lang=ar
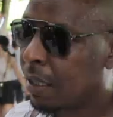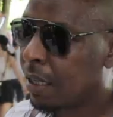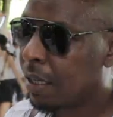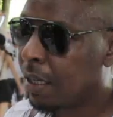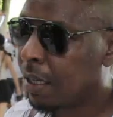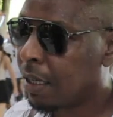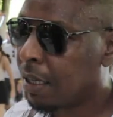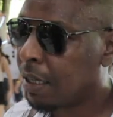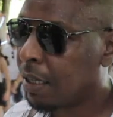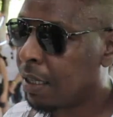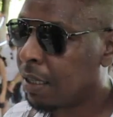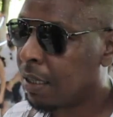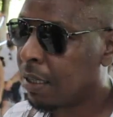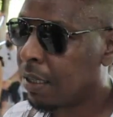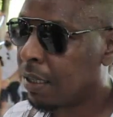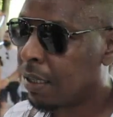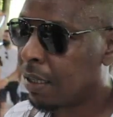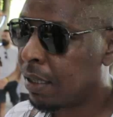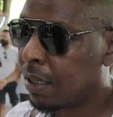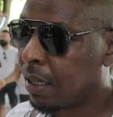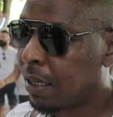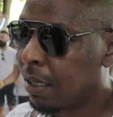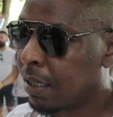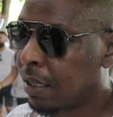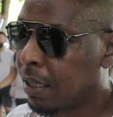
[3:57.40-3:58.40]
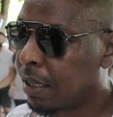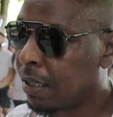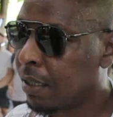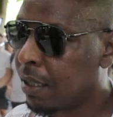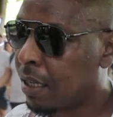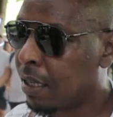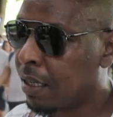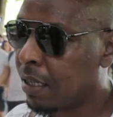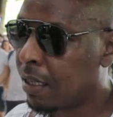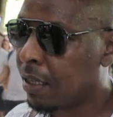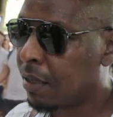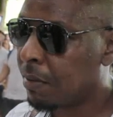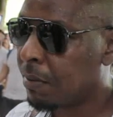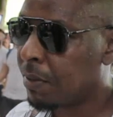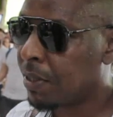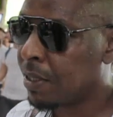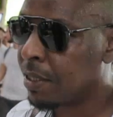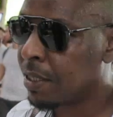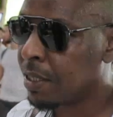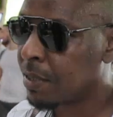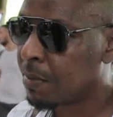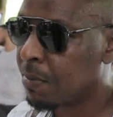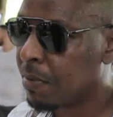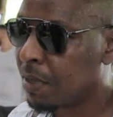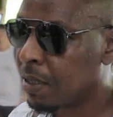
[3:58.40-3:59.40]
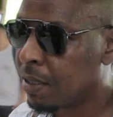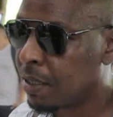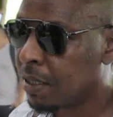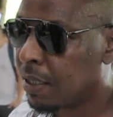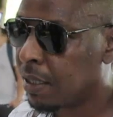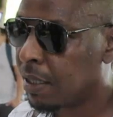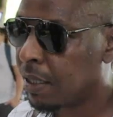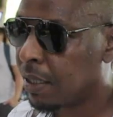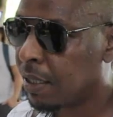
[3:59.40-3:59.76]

آه، اكيد هي بالنسبه ل